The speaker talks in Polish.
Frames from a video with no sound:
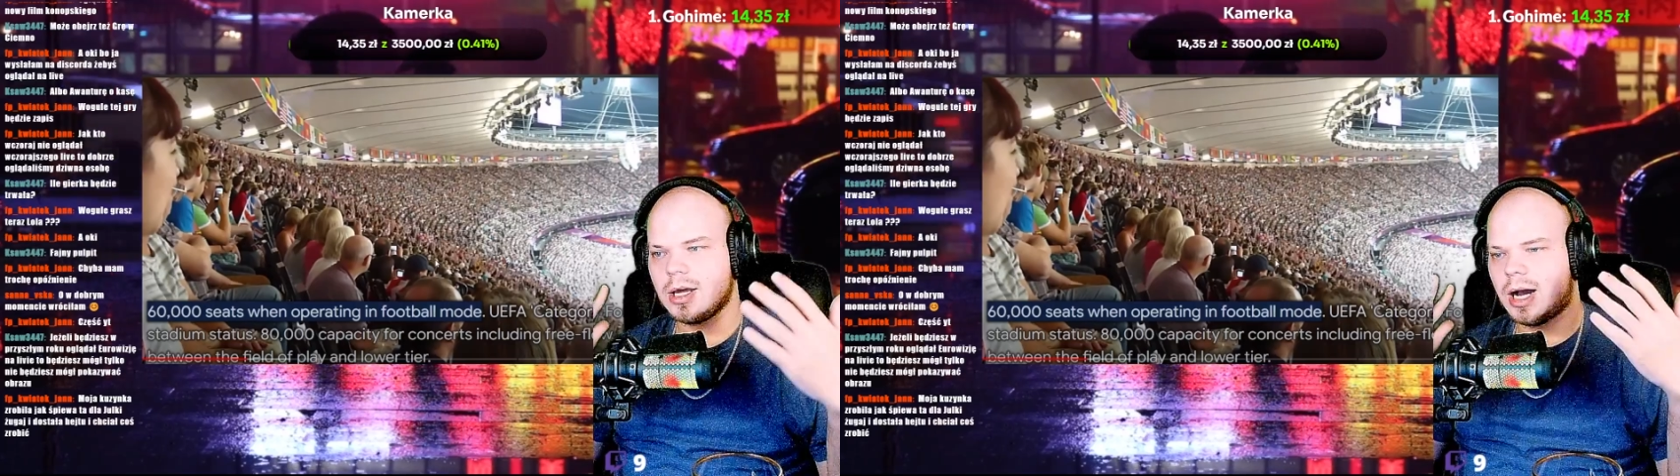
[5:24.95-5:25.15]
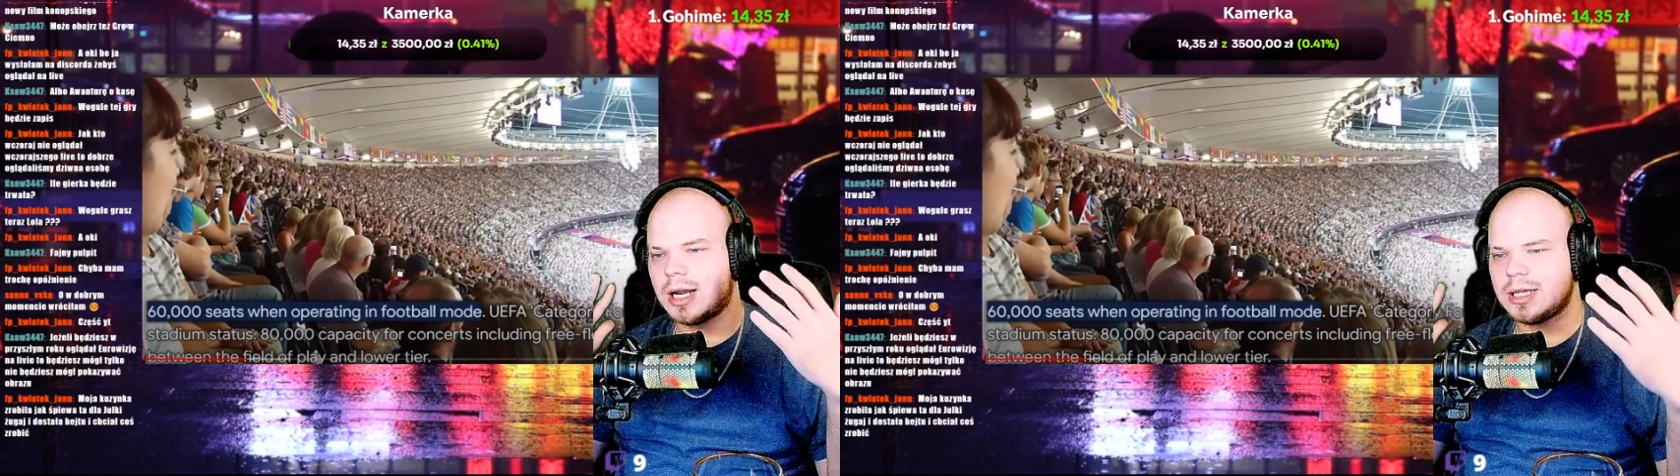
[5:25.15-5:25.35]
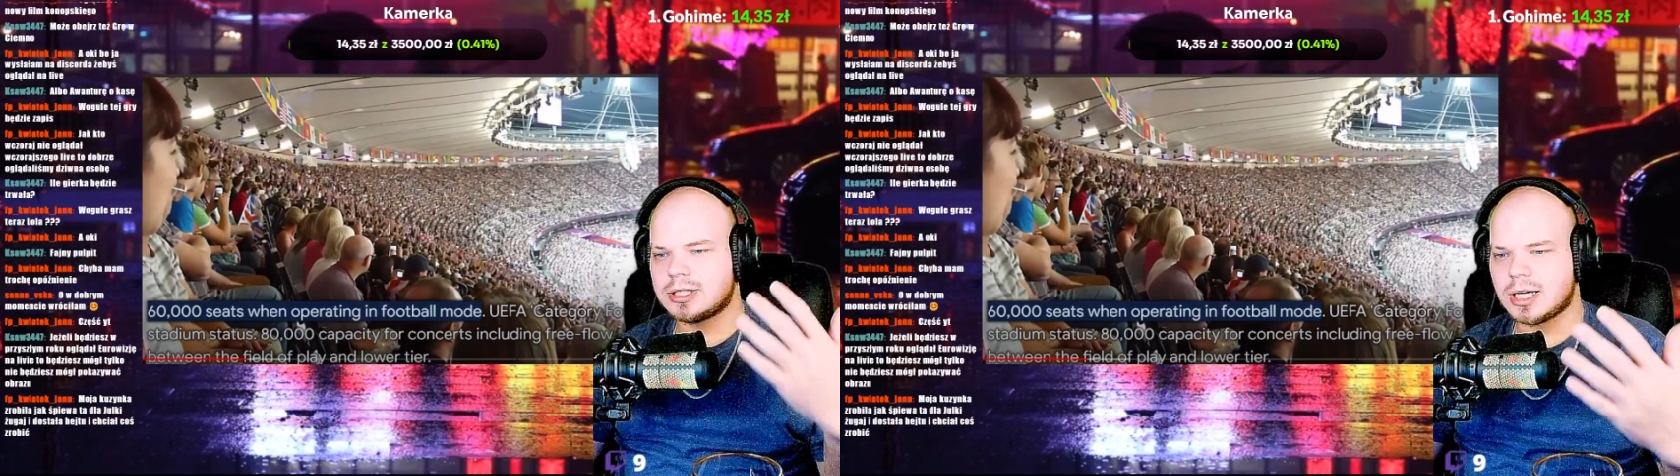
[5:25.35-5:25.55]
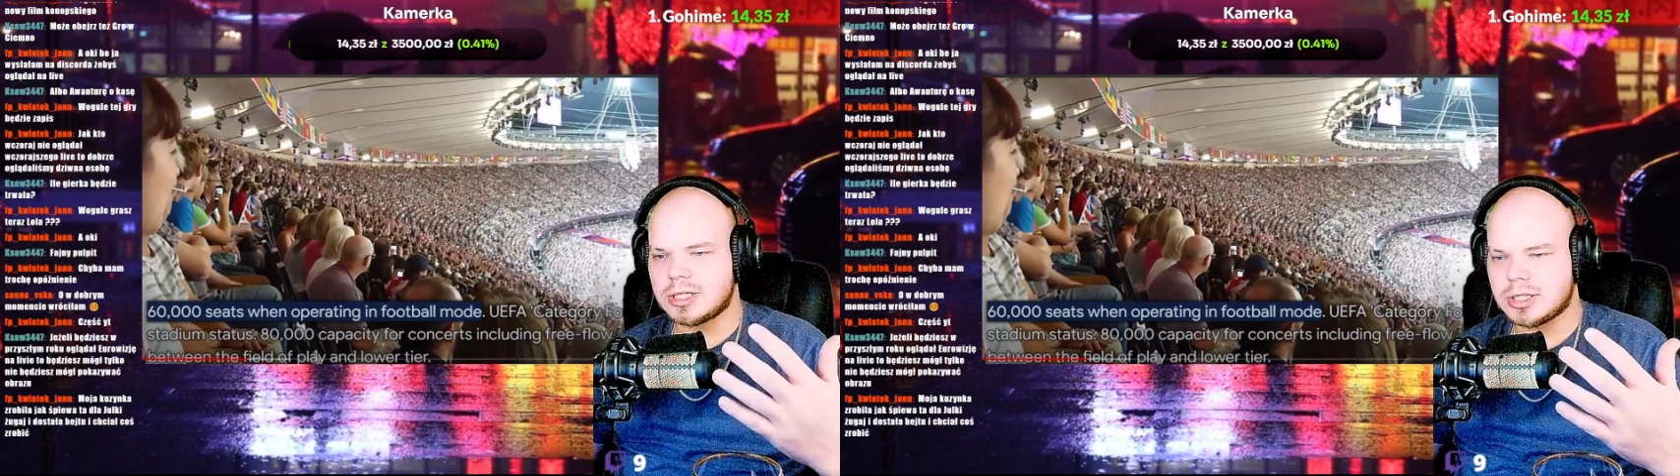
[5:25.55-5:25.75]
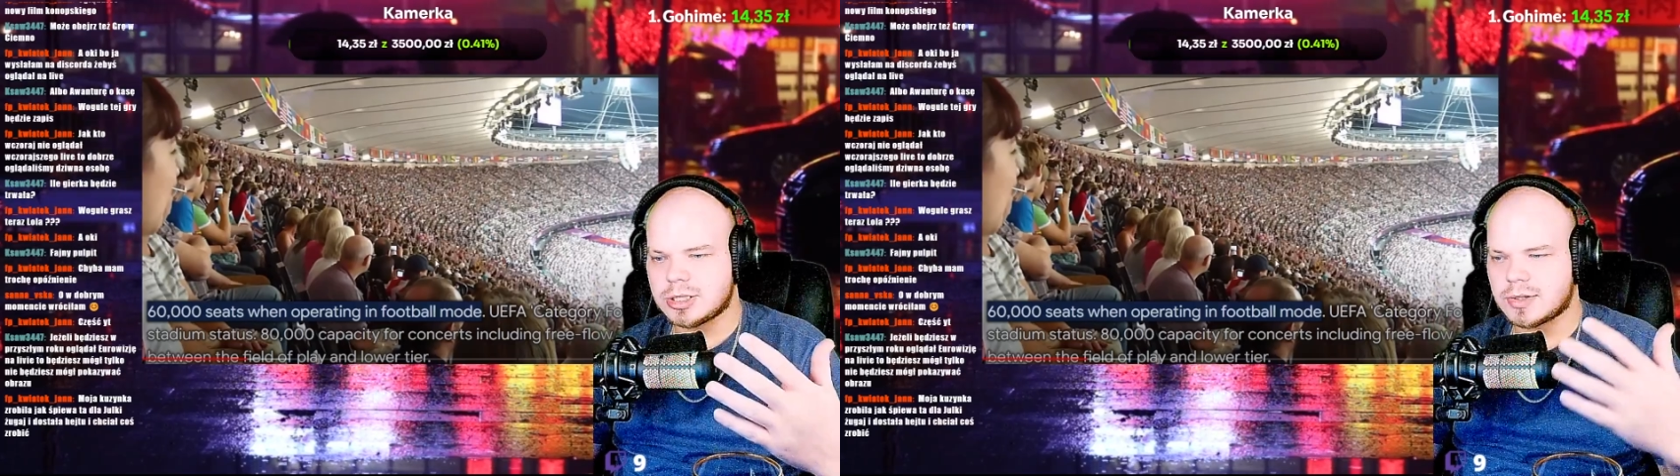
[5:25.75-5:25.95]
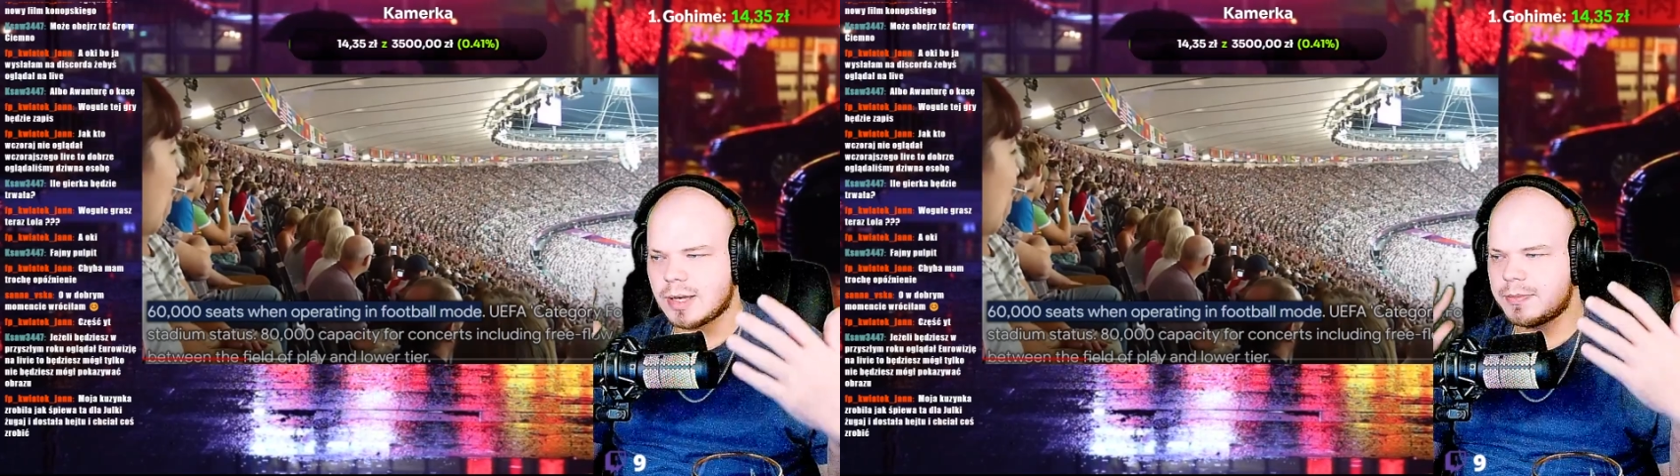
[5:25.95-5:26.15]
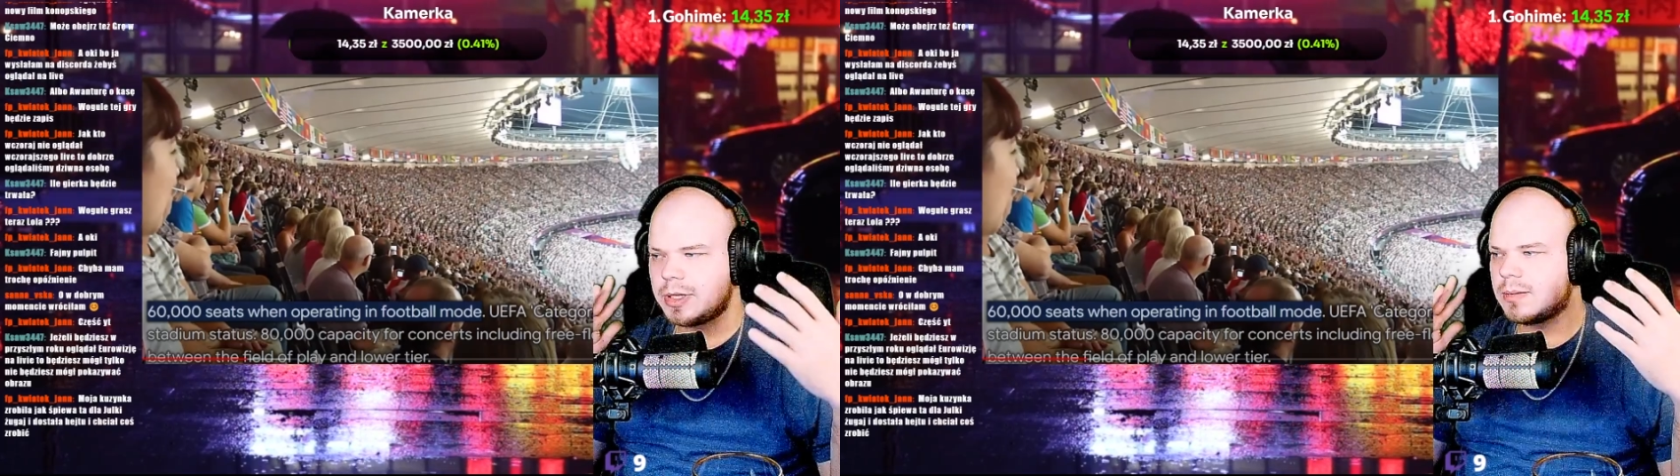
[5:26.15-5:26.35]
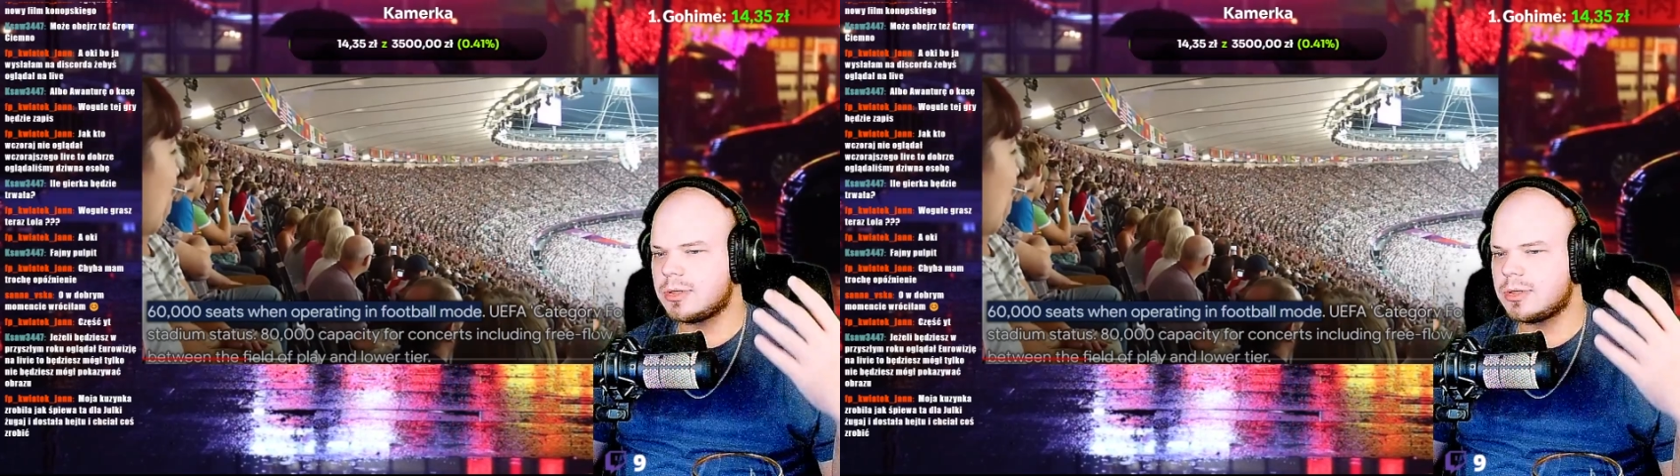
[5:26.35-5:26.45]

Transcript: Ale dzieci czasami nie